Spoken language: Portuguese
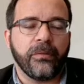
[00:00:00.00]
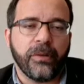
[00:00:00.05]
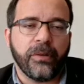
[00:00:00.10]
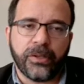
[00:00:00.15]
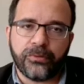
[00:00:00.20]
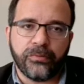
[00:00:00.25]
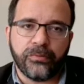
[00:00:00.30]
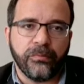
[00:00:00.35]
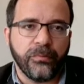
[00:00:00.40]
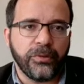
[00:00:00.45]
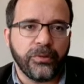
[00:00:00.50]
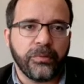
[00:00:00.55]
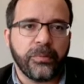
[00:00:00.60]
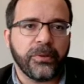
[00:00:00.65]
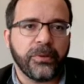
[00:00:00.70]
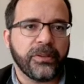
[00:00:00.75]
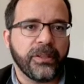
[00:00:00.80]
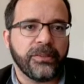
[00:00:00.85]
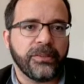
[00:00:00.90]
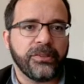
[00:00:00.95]
eu acho muito
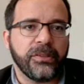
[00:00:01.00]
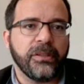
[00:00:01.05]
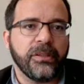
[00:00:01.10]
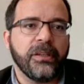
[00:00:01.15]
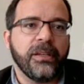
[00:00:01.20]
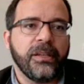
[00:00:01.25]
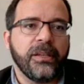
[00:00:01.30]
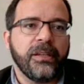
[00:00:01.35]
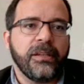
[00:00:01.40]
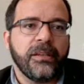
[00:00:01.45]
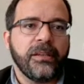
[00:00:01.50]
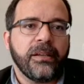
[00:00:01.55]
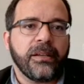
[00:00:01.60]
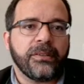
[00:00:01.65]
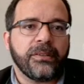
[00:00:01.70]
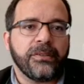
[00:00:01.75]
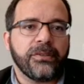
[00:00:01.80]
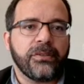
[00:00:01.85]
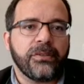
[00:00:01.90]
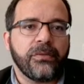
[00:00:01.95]
importante a
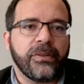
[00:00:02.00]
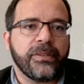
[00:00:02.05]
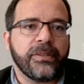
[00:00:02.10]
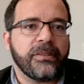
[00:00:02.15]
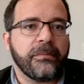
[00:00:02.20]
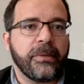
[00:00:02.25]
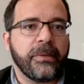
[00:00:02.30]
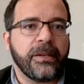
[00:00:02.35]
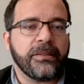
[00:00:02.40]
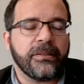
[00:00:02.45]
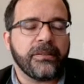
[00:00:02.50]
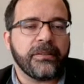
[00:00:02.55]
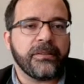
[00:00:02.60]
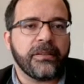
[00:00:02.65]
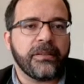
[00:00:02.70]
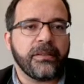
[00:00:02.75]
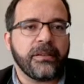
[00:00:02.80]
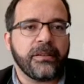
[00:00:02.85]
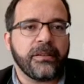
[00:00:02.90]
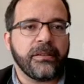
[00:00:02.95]
gente conhecer mais
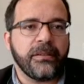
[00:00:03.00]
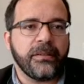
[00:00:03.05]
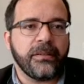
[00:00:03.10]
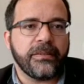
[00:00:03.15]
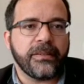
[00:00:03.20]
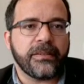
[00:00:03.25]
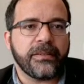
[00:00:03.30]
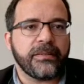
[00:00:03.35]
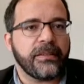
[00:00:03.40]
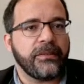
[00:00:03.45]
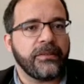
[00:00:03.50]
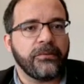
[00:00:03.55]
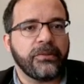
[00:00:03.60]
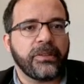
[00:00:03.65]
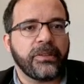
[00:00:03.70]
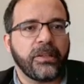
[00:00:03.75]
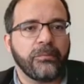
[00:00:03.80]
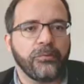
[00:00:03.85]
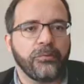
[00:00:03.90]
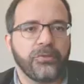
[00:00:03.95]
essa, esse acervo que
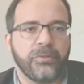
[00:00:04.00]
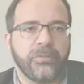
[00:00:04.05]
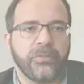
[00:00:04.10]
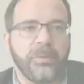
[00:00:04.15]
está no Museu